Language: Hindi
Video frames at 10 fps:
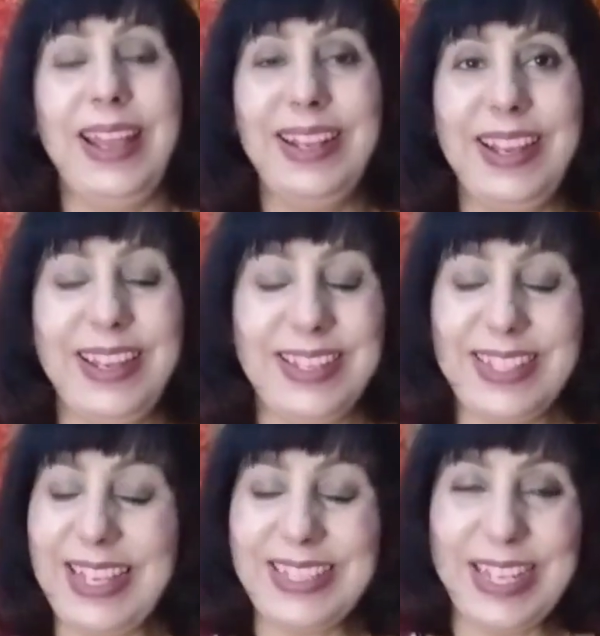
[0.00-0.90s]
गाइस
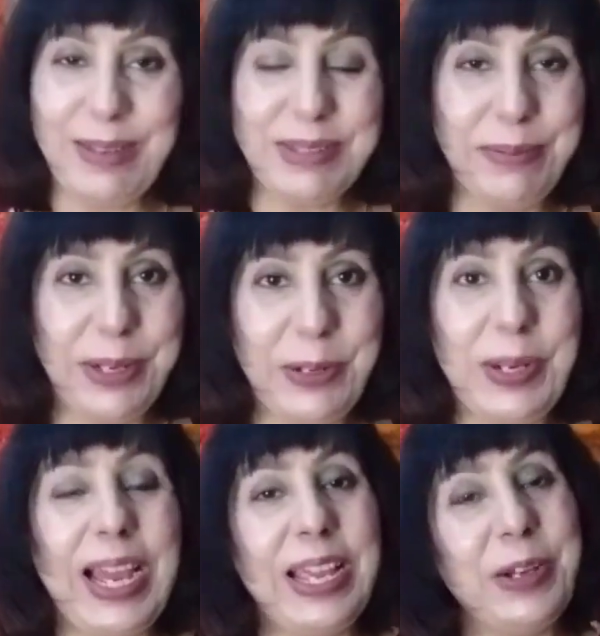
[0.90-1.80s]
कैसे हैं आप सभी
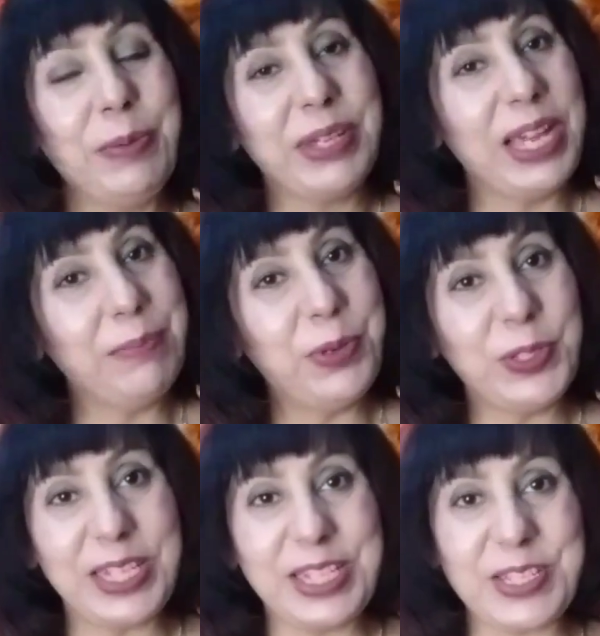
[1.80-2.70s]
लोग आई होप कि आप
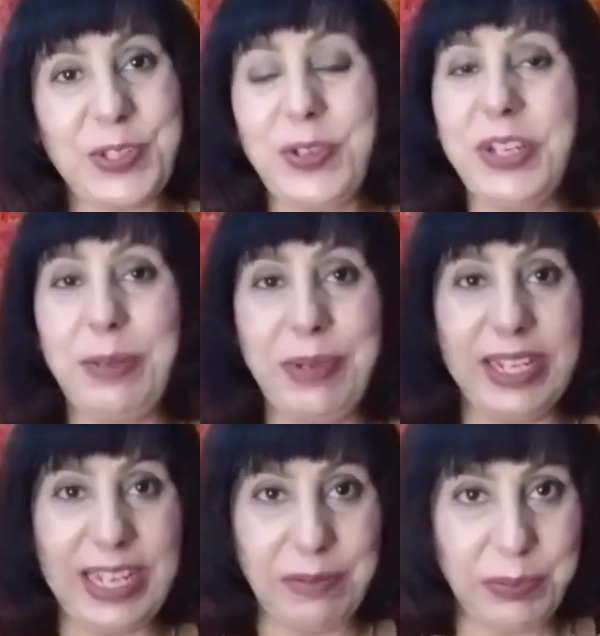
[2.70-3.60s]
बहुत अच्छे से होंगे और अपना
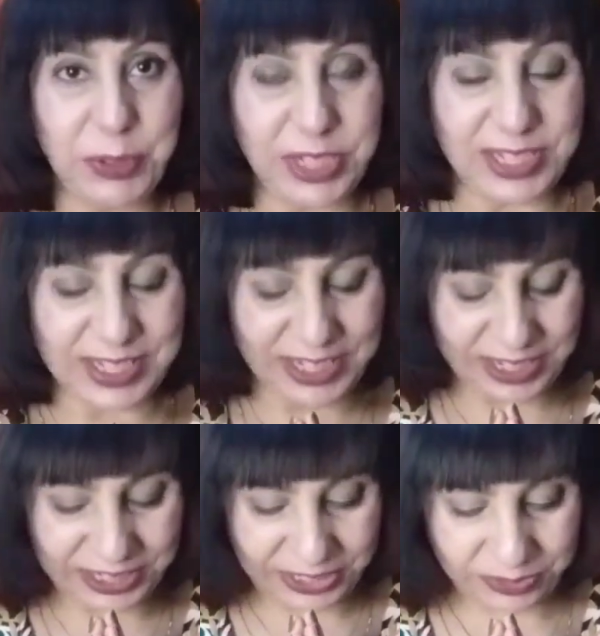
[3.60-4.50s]
ख्याल भी बहुत अच्छे से
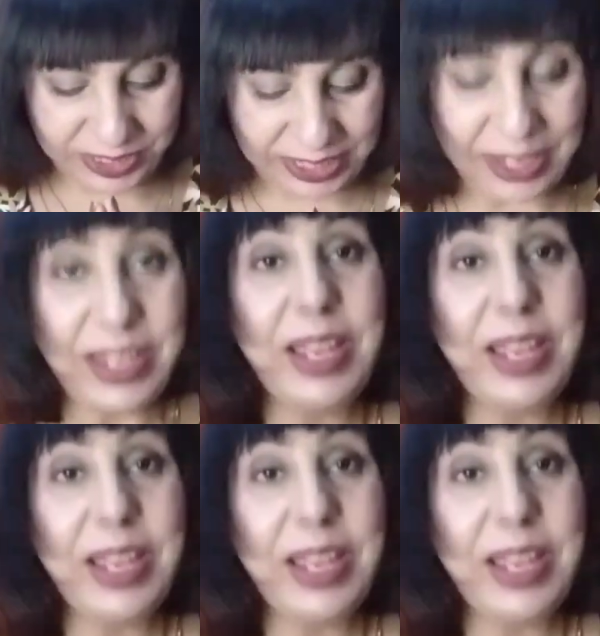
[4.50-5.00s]
रख रहे होंगे